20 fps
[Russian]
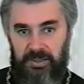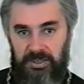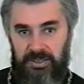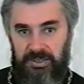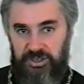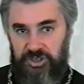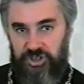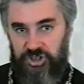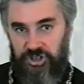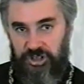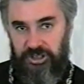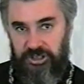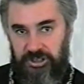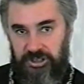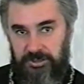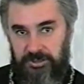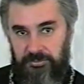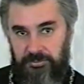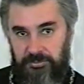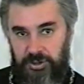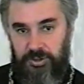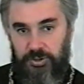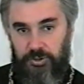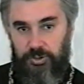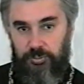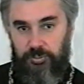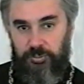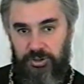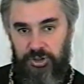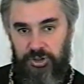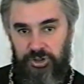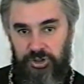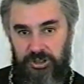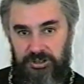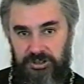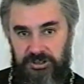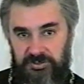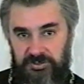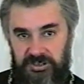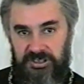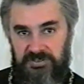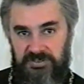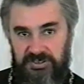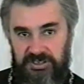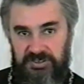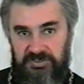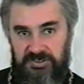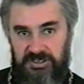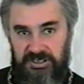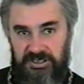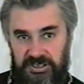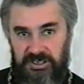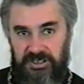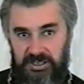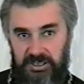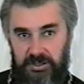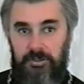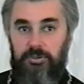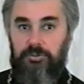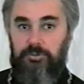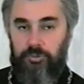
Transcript: крещения человеку прощаются все-все-все грехи.